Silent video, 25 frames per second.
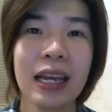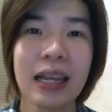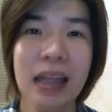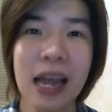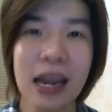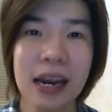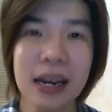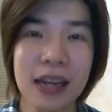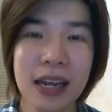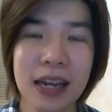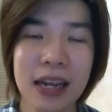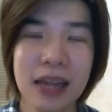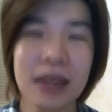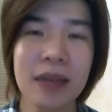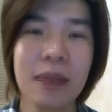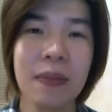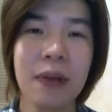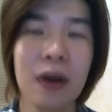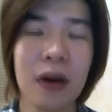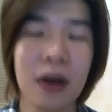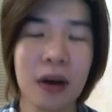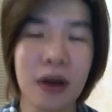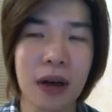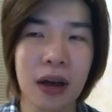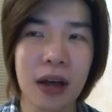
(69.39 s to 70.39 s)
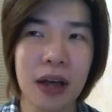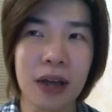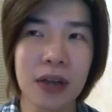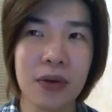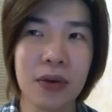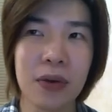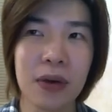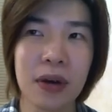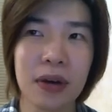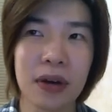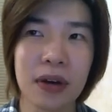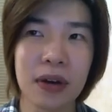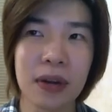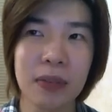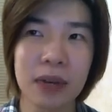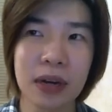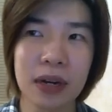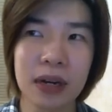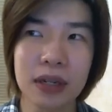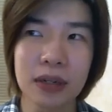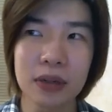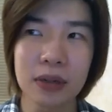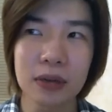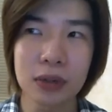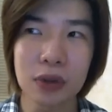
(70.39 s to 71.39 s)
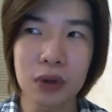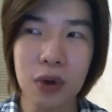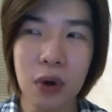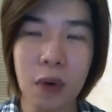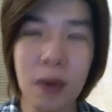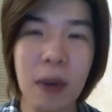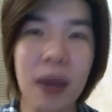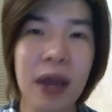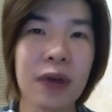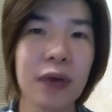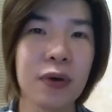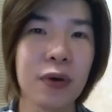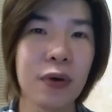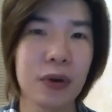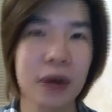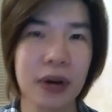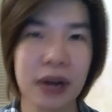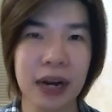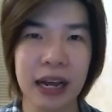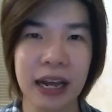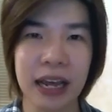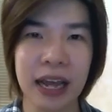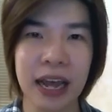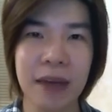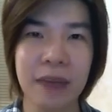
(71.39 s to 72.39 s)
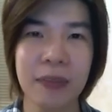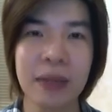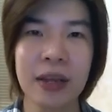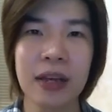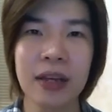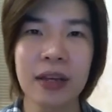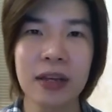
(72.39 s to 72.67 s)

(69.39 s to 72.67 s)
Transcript: ทันทีที่พออายุเราเริ่มขึ้นสู่ช่วงวัยรุ่นนะครับ